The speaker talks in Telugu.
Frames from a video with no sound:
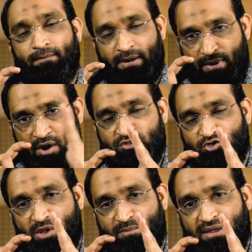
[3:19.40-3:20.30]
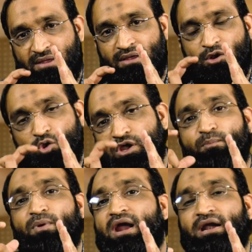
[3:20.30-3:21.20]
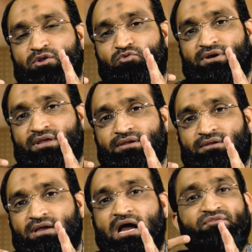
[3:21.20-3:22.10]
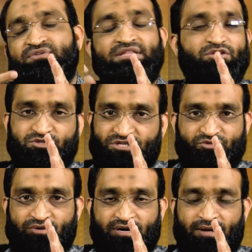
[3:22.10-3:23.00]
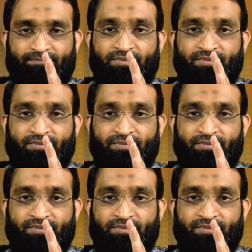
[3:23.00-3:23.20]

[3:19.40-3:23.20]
ప్రభావితుడైపోయి లొంగిపోయాడు అనుకోండి అవినీతి వచ్చేస్తుంది అక్కడ